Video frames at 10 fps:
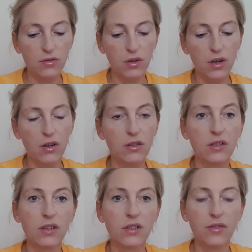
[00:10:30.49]
którego
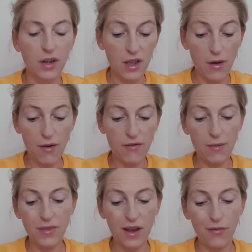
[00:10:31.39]
zdjęcie wklejałam
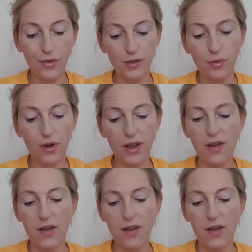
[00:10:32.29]
Wam na Facebooka,